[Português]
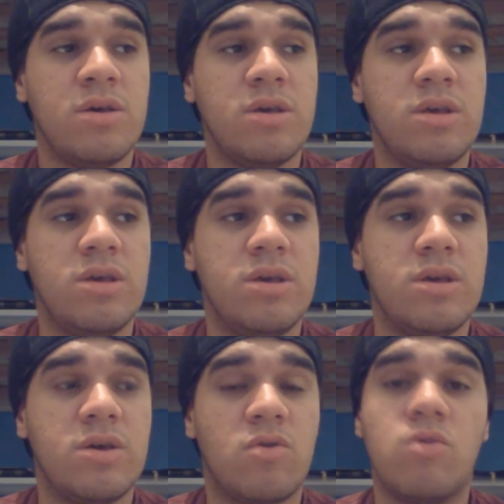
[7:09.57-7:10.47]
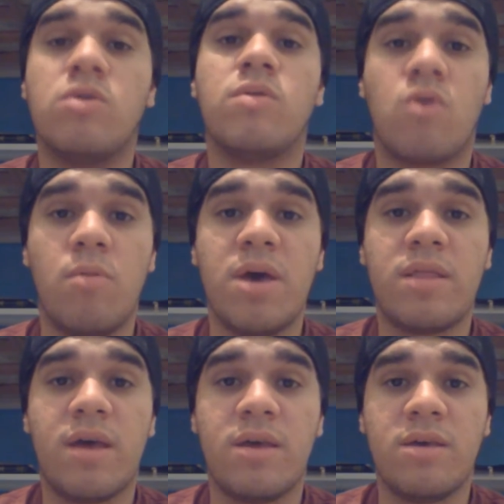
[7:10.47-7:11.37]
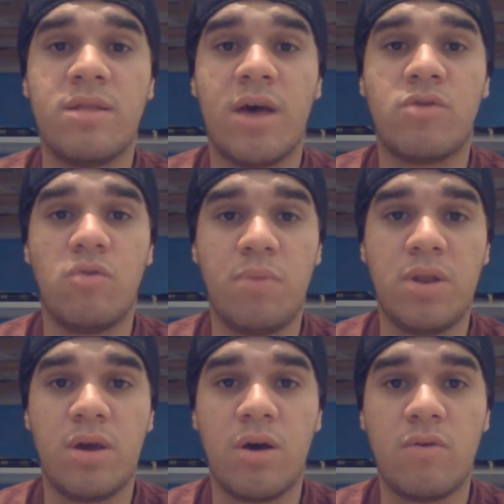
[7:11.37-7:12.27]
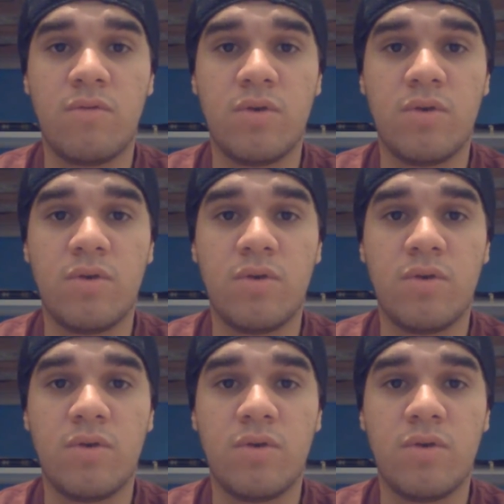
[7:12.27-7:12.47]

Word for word: e comenta aí, dá sua opinião,